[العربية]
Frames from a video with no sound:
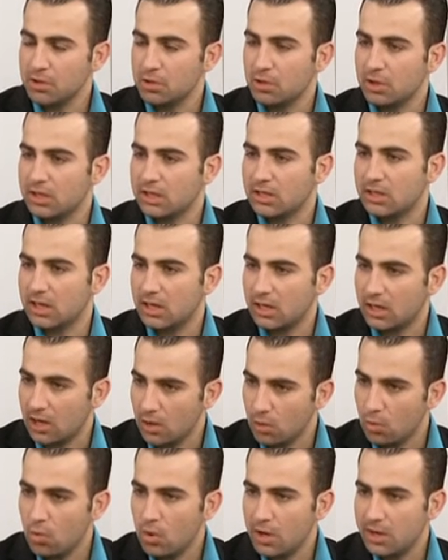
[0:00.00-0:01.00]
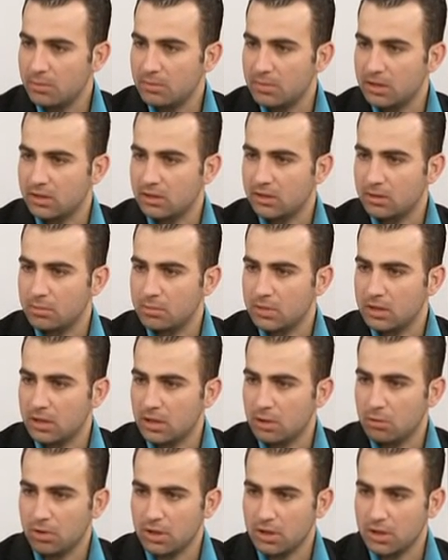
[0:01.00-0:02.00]
يعد الأول من من
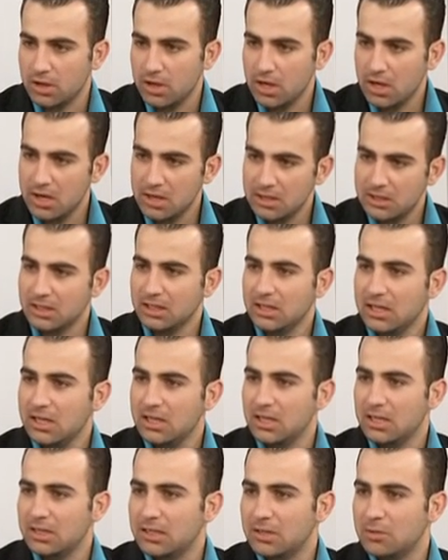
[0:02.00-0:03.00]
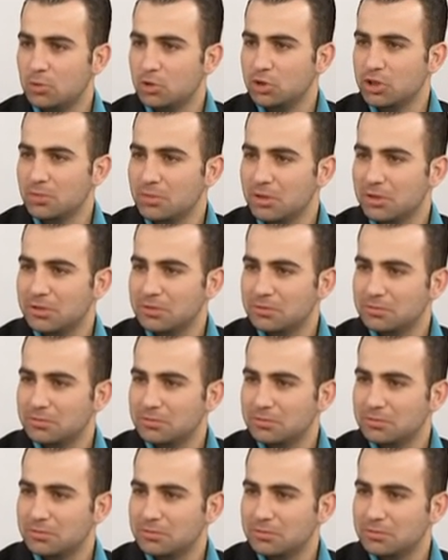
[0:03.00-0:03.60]
نوعه تحكي لنا عن المؤتمر